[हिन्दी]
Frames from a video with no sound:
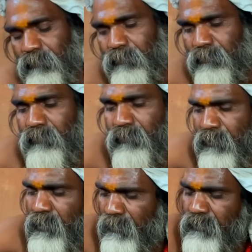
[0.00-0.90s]
हैं हाँ।
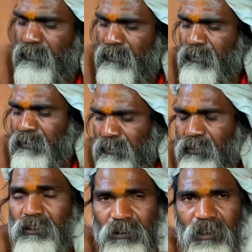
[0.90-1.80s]
वो भी माँ
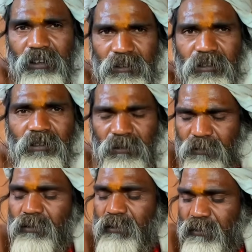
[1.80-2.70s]
नर्मदा जी के तट पर
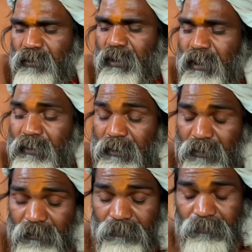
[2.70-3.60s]
परिक्रमा
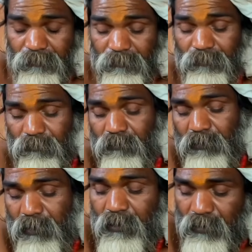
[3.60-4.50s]
करने और तपस्या
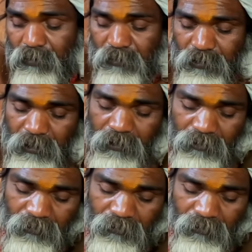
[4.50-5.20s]
करने आते हैं जी